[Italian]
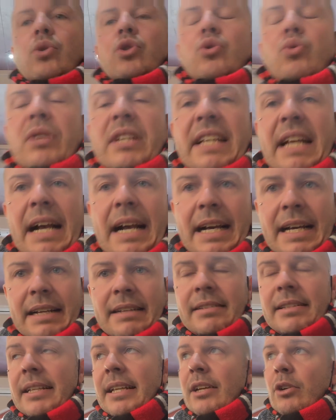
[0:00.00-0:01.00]
su
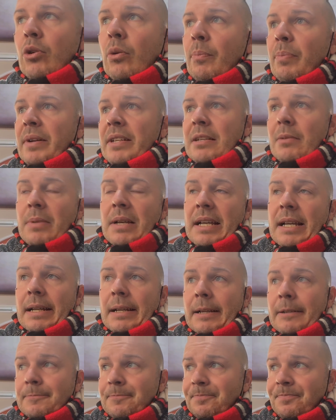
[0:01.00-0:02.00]
Icardi e compagnia
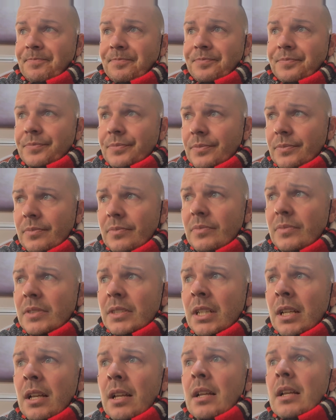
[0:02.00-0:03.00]
bella.
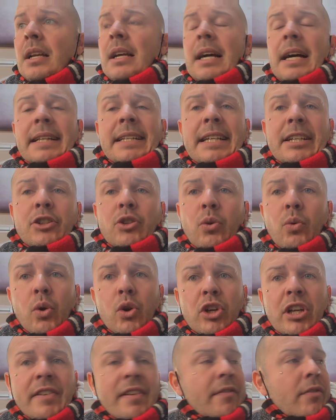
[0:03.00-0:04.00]
Adesso
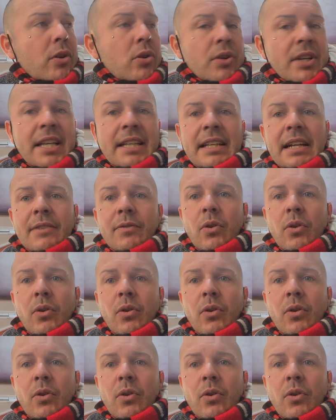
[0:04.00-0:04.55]
quello che vi voglio chiedere a